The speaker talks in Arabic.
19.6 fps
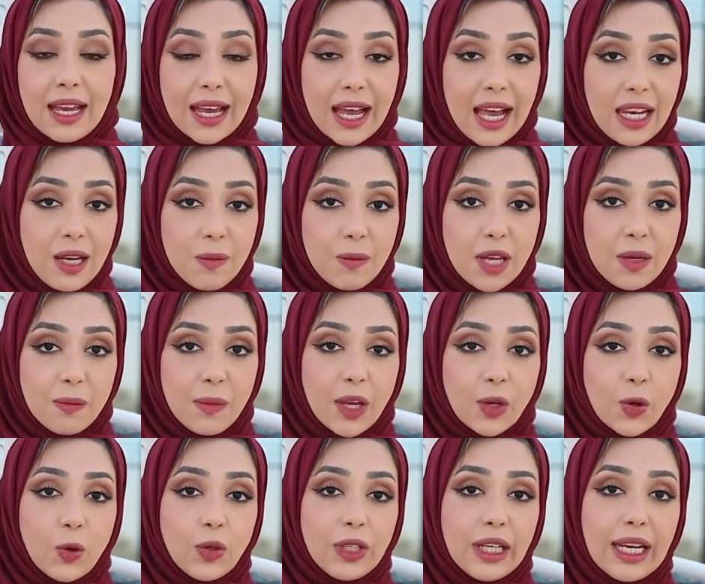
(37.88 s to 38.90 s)
غالبا ما
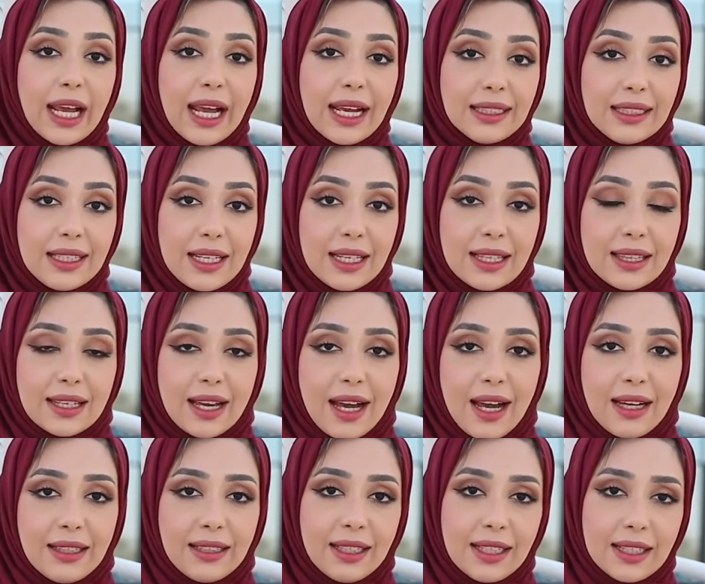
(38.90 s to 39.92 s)
يكون الحديث
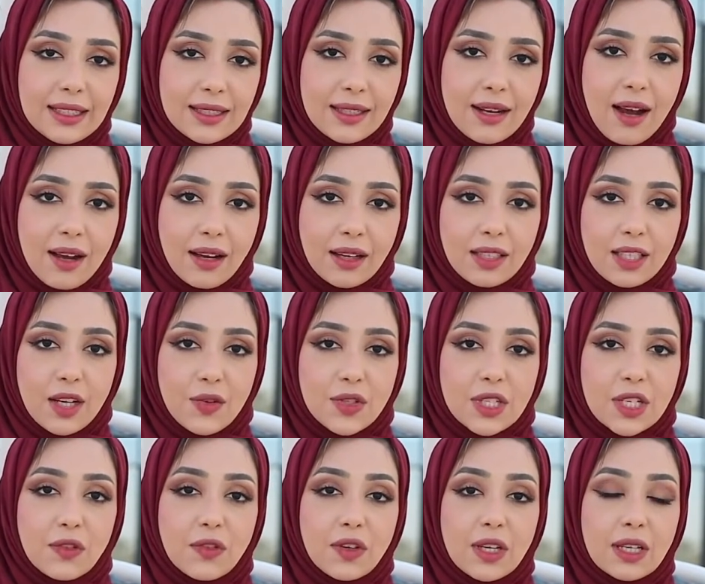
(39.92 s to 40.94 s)
عن الاحتراق
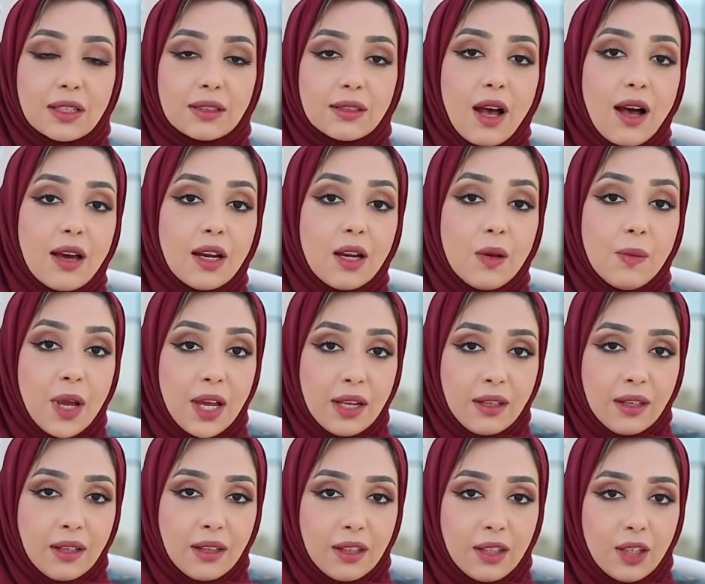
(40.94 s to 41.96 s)
النفسي في إطار
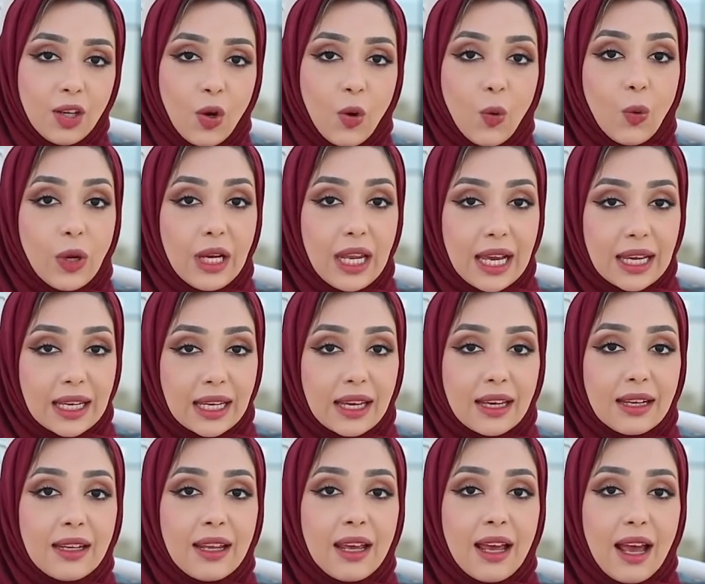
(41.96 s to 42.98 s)
المهنة
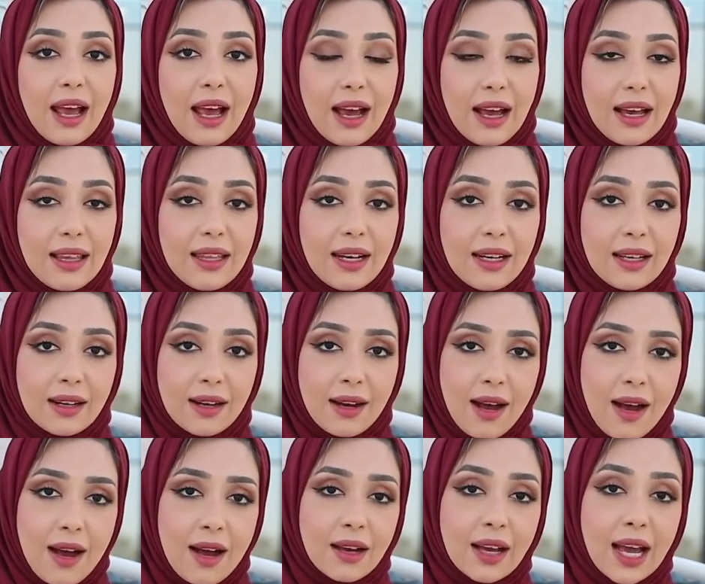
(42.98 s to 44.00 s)
ولكن هذا
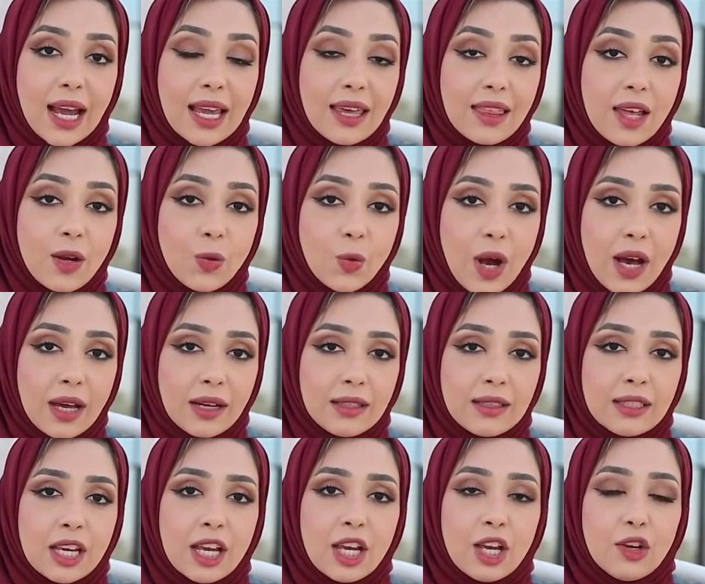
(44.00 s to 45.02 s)
الإرهاق أيضا
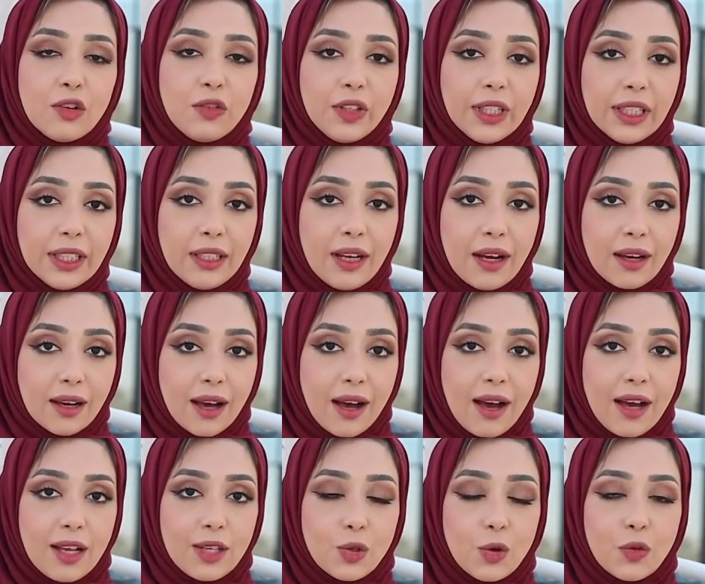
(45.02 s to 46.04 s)
وارد في
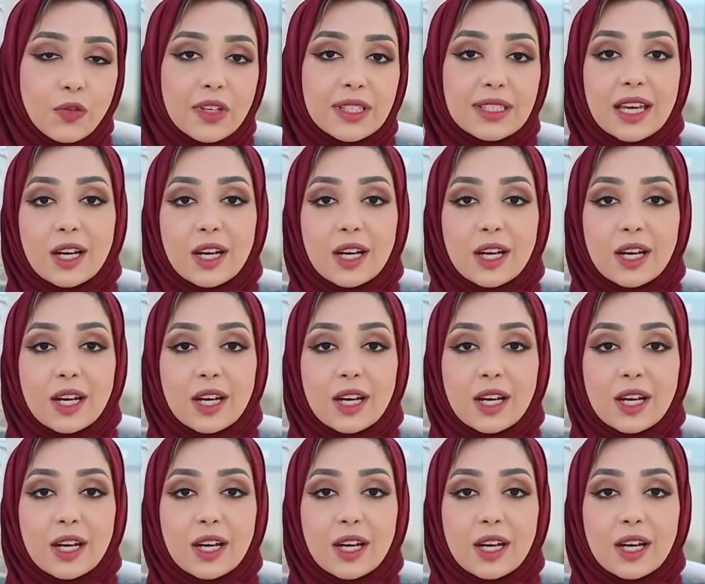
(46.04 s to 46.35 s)
العلاقات وفي